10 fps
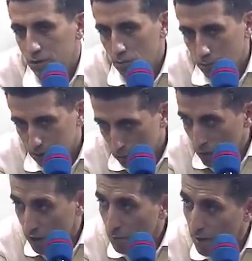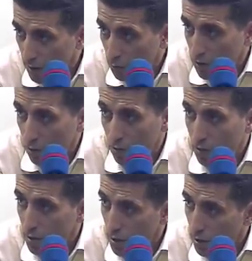مسؤوليه معنويه
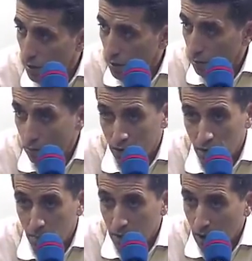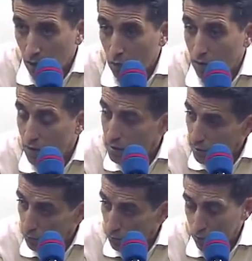وذا وذا من حق وذا
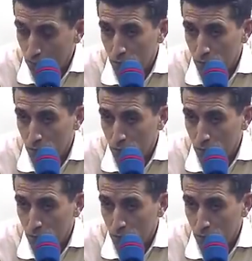دوره